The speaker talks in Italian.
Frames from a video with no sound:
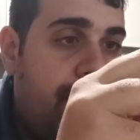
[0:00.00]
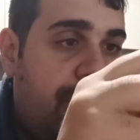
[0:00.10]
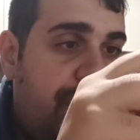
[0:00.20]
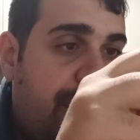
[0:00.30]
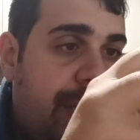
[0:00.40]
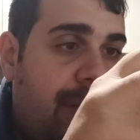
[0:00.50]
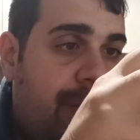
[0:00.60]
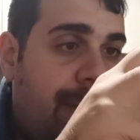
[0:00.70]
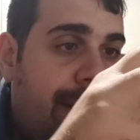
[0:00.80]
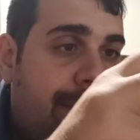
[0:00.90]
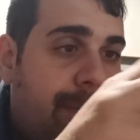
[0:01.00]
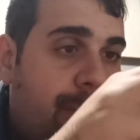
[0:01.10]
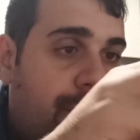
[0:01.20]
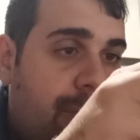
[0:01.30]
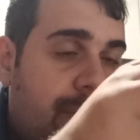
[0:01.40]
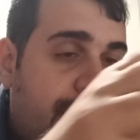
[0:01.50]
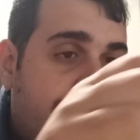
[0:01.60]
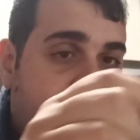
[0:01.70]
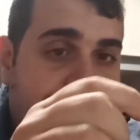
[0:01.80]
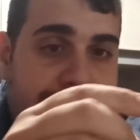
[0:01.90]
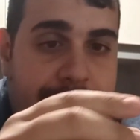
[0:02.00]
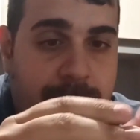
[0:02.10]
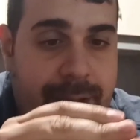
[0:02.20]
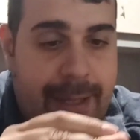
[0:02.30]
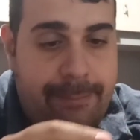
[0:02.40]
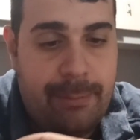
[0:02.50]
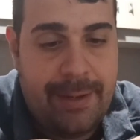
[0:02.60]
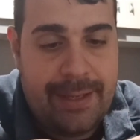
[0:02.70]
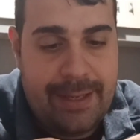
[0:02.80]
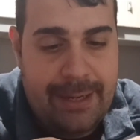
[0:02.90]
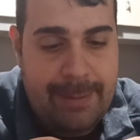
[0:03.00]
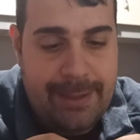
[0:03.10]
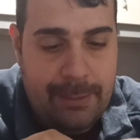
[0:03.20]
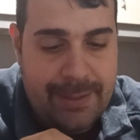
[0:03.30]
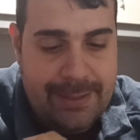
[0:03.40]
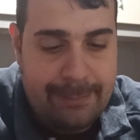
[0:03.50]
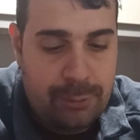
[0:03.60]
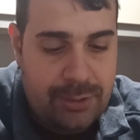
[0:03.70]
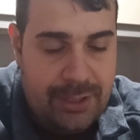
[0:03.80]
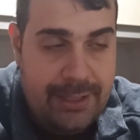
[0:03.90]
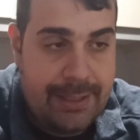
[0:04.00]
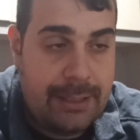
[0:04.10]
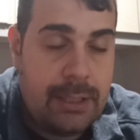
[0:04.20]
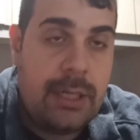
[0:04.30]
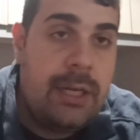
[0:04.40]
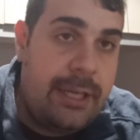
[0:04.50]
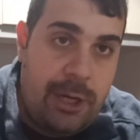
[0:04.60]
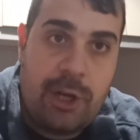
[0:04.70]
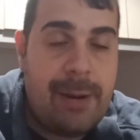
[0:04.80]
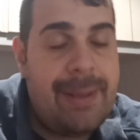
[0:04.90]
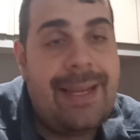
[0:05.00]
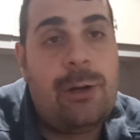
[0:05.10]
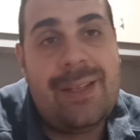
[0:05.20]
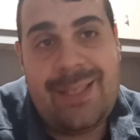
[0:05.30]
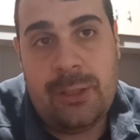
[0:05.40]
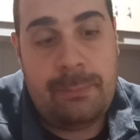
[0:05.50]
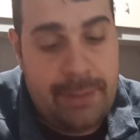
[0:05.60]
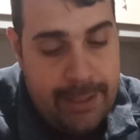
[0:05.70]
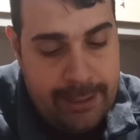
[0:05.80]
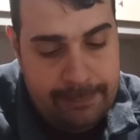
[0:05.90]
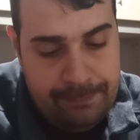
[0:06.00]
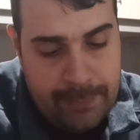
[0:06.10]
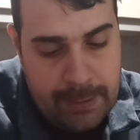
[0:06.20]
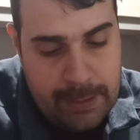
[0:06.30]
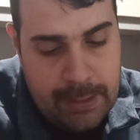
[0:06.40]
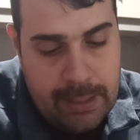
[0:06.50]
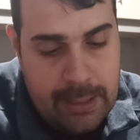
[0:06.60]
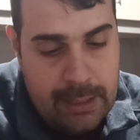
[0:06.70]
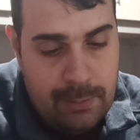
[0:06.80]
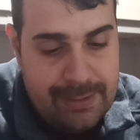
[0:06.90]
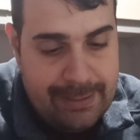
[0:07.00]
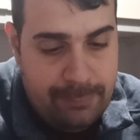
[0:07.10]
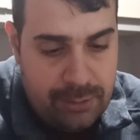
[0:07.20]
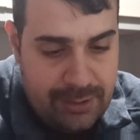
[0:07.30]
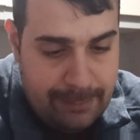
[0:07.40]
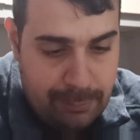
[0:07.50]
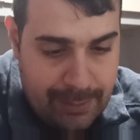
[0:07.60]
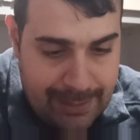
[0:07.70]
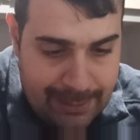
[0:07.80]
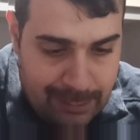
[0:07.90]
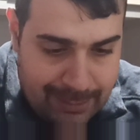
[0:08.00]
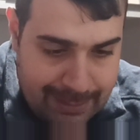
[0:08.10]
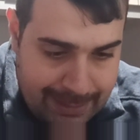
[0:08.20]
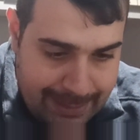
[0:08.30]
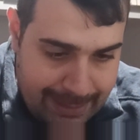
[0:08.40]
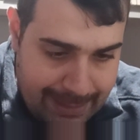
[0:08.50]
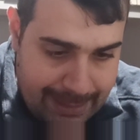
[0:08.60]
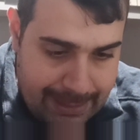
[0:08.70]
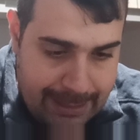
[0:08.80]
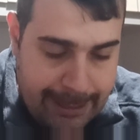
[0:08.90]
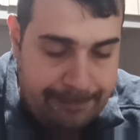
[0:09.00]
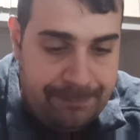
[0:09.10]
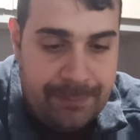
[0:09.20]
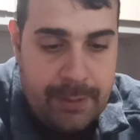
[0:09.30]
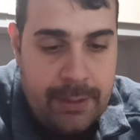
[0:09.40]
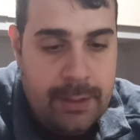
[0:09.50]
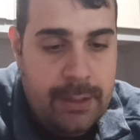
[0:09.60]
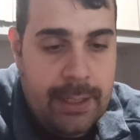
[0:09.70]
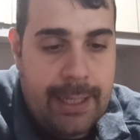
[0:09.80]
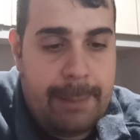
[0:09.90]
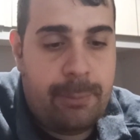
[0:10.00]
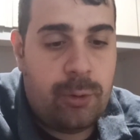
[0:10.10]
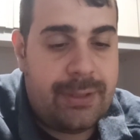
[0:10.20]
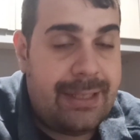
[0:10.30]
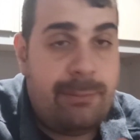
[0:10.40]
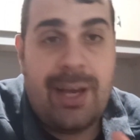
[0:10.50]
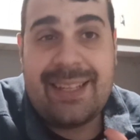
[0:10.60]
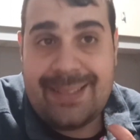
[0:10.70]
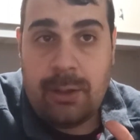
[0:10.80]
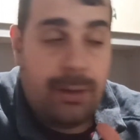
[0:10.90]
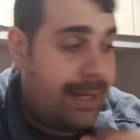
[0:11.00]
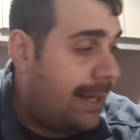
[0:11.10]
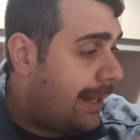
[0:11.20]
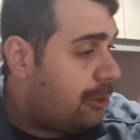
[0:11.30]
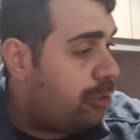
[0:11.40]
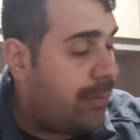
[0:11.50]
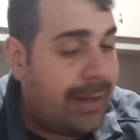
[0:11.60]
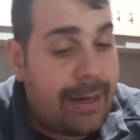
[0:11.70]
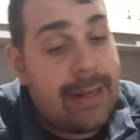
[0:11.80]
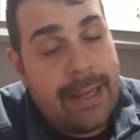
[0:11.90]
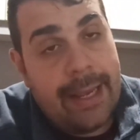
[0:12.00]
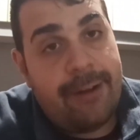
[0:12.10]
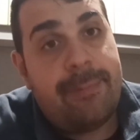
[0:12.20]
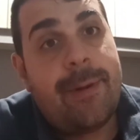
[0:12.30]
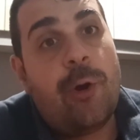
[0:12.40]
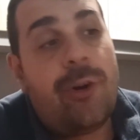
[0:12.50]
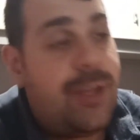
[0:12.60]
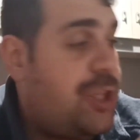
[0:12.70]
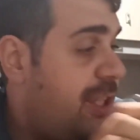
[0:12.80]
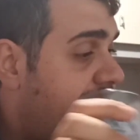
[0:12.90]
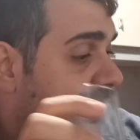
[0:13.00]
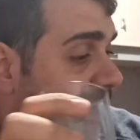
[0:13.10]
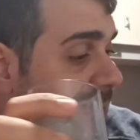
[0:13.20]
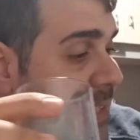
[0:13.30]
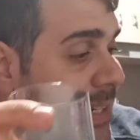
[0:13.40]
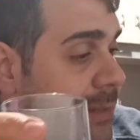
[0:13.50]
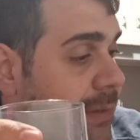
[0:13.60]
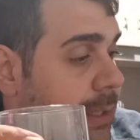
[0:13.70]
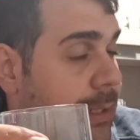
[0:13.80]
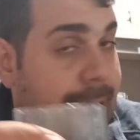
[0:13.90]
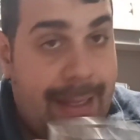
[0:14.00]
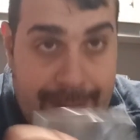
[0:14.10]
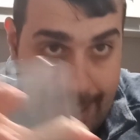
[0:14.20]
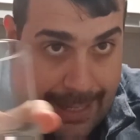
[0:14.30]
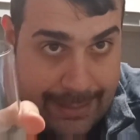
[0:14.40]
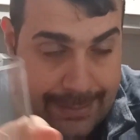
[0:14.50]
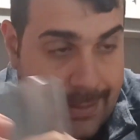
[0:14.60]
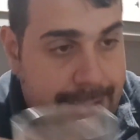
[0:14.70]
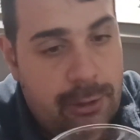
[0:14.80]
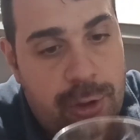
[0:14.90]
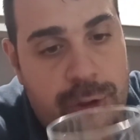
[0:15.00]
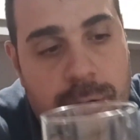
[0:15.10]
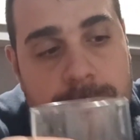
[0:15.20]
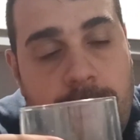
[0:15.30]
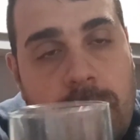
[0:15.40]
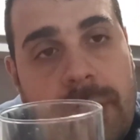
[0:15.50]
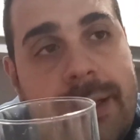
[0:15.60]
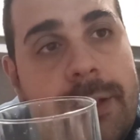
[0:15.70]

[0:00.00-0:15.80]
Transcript: Poi cercherò in qualche modo di sistemare il tappo perché chiaramente questa bottiglia, io chiaramente la colleziono piena, questa bottiglia poi andandola a dare al nipote del mio ex collega dove è una corretta di cittadinanza alla villa, ex reddito, non sono più col